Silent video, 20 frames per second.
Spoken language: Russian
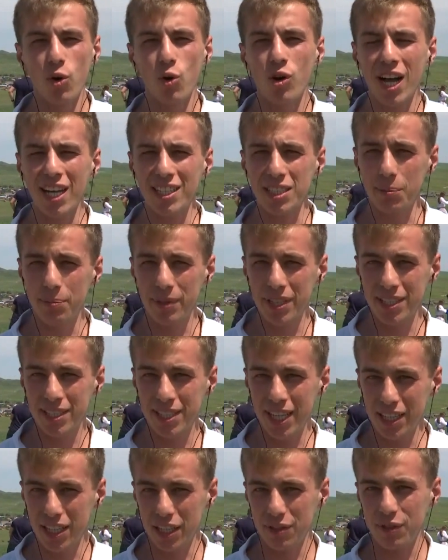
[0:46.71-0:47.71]
Указом
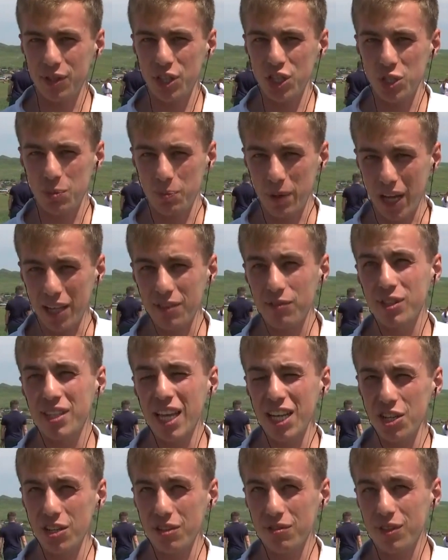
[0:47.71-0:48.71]
президента
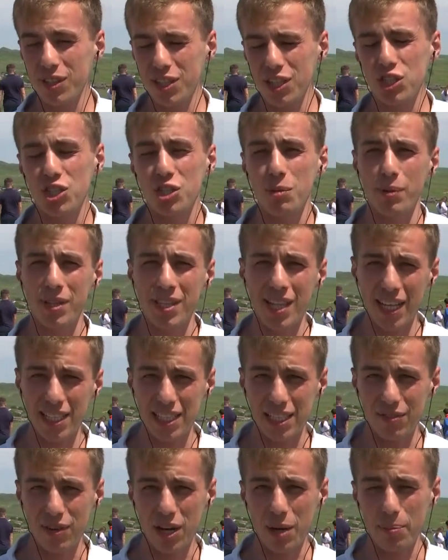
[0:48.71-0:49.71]

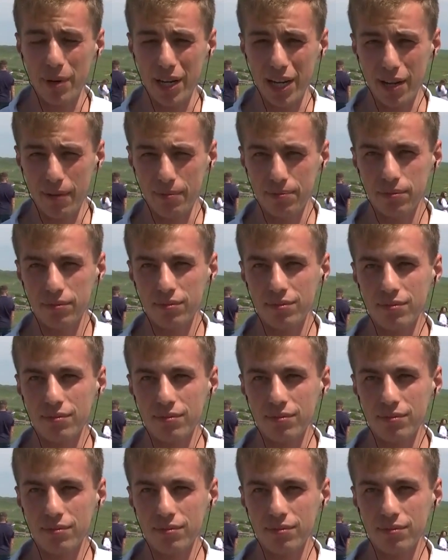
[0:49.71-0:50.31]
2015 апреля